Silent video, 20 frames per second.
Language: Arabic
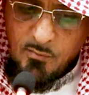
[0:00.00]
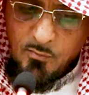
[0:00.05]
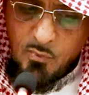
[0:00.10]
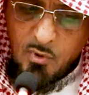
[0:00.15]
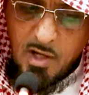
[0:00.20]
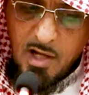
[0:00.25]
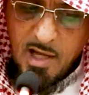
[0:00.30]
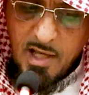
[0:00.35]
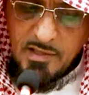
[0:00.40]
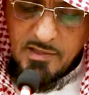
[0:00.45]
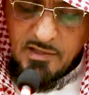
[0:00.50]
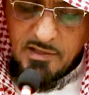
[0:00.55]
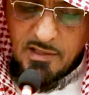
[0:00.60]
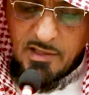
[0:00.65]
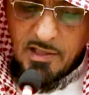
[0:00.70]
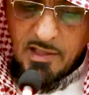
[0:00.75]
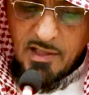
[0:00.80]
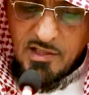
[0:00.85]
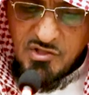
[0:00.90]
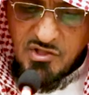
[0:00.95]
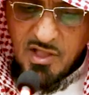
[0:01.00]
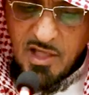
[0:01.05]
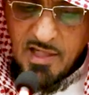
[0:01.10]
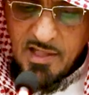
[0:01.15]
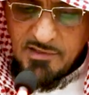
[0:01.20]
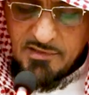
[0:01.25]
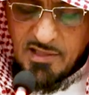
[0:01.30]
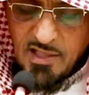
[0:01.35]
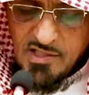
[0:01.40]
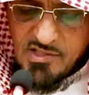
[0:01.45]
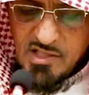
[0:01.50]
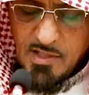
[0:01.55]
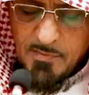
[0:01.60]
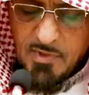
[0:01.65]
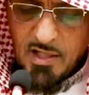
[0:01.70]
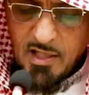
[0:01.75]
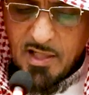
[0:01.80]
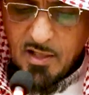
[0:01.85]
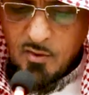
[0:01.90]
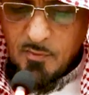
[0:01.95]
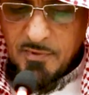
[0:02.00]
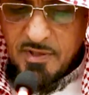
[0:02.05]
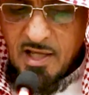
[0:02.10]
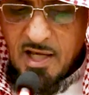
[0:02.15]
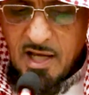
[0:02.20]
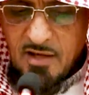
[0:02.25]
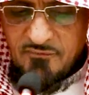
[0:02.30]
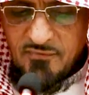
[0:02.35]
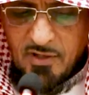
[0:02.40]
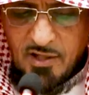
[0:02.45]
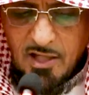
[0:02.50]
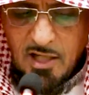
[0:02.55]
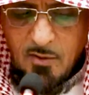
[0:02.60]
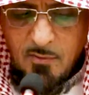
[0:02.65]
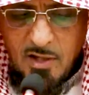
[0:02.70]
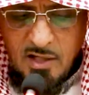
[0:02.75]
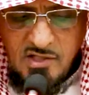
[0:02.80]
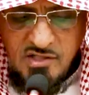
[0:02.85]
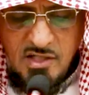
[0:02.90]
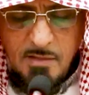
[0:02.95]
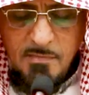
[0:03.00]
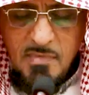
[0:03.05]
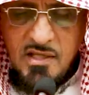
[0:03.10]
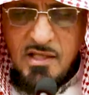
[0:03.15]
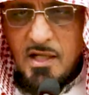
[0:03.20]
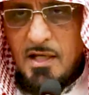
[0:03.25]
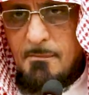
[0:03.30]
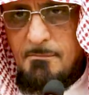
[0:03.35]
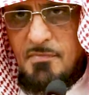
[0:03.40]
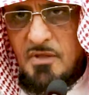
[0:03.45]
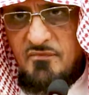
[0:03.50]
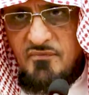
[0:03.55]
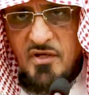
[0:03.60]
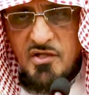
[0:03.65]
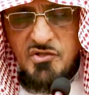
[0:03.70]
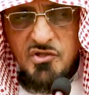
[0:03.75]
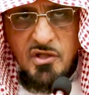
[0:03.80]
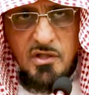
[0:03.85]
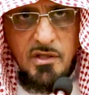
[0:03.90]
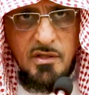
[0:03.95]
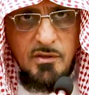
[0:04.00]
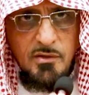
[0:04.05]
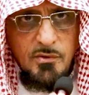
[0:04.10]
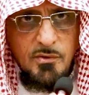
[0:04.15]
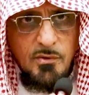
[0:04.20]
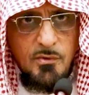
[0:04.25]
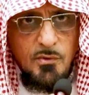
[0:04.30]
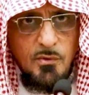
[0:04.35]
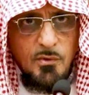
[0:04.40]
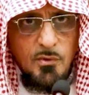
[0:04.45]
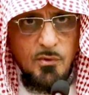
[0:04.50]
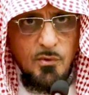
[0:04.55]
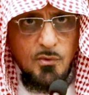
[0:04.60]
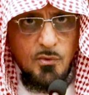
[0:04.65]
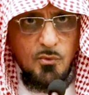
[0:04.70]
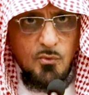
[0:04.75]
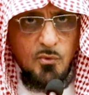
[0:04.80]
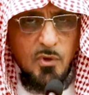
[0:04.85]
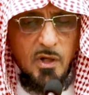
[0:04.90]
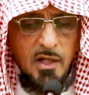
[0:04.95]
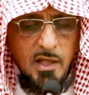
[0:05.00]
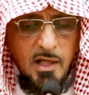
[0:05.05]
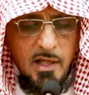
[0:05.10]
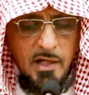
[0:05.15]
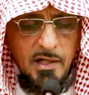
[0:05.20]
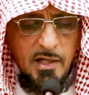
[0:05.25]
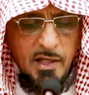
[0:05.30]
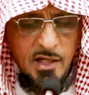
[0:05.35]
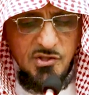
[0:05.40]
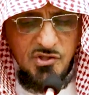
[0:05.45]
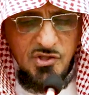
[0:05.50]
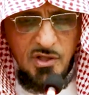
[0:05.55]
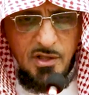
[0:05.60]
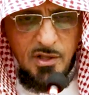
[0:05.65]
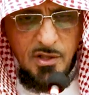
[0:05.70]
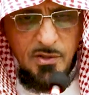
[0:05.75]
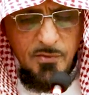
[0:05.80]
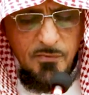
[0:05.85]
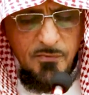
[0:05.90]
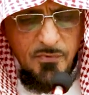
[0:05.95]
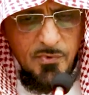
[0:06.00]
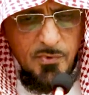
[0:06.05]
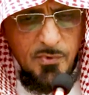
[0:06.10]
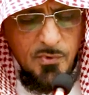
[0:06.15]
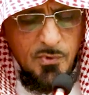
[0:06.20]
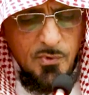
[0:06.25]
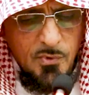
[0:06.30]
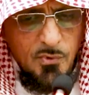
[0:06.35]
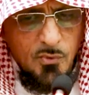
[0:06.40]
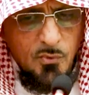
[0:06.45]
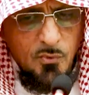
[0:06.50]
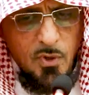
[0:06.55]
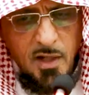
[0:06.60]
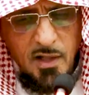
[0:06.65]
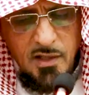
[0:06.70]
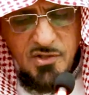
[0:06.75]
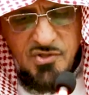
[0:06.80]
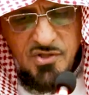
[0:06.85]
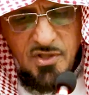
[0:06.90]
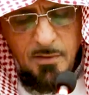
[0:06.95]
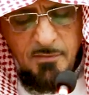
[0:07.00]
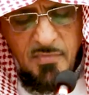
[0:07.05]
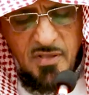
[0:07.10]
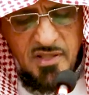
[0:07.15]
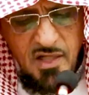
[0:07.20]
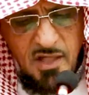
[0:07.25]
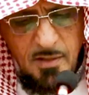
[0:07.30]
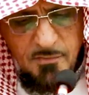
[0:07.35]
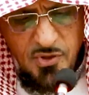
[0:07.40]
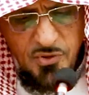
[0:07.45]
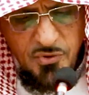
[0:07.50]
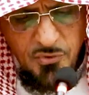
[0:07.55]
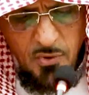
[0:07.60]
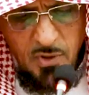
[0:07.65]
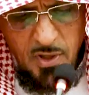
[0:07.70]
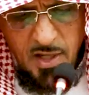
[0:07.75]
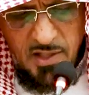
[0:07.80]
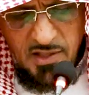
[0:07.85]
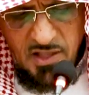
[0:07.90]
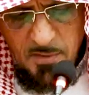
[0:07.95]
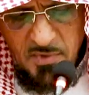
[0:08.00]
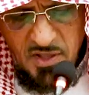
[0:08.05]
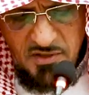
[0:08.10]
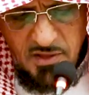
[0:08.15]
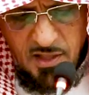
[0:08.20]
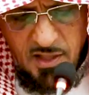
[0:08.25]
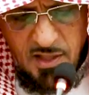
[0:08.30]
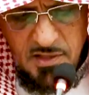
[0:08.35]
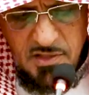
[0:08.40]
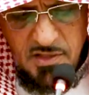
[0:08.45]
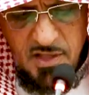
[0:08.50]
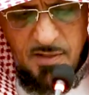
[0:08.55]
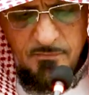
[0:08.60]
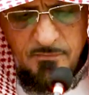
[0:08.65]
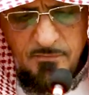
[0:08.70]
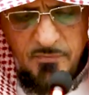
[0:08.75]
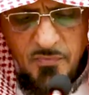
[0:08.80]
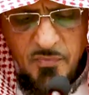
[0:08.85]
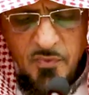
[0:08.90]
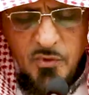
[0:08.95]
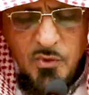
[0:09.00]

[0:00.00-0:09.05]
وهذه هي الأشياء التي أقسم الله بها فالله أقسم مثلا بالفجر وليال عشر وأقسم مثلا بالضحى كما تقدم